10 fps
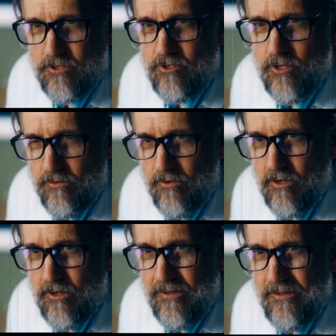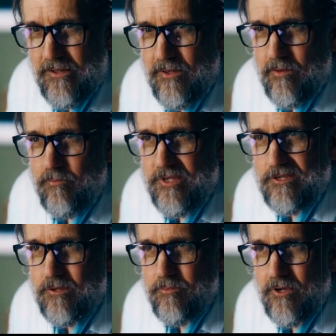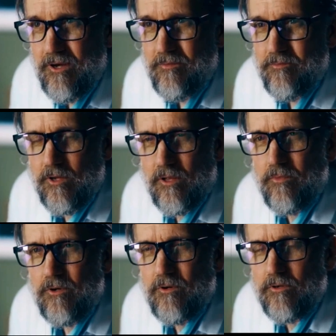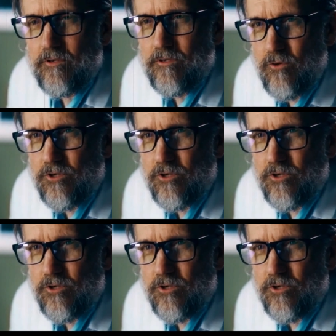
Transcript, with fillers: अगर वो मुझे खिड़की में खड़ा देख के हैरान हुआ था तो